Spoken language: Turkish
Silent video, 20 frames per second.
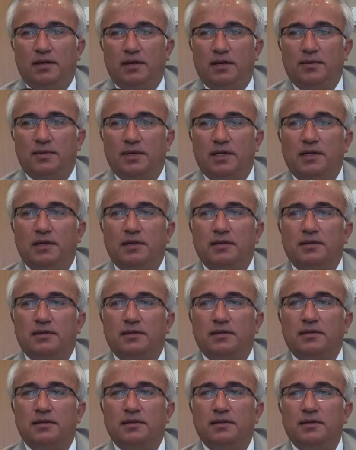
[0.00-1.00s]
Ama
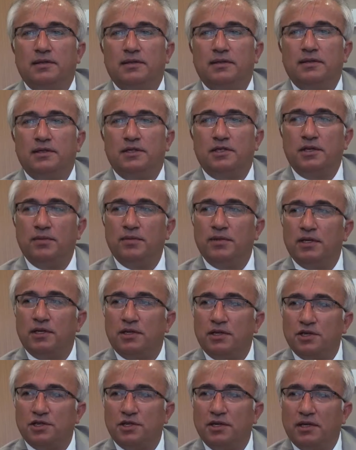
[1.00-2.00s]
e,
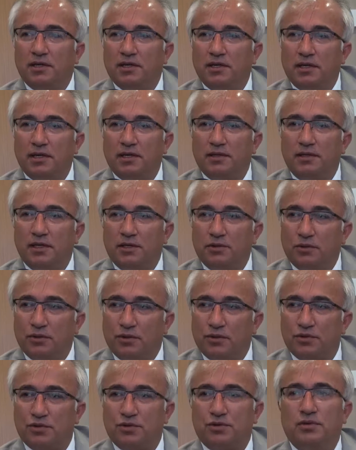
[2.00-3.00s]
kimlik, kişilik, karakter,
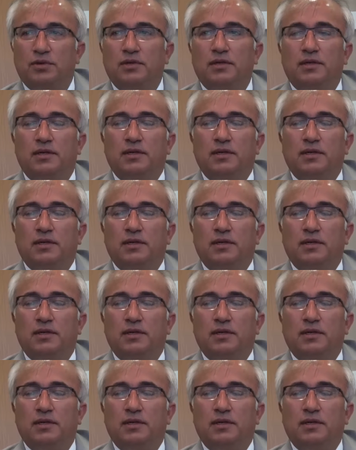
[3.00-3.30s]
duruş,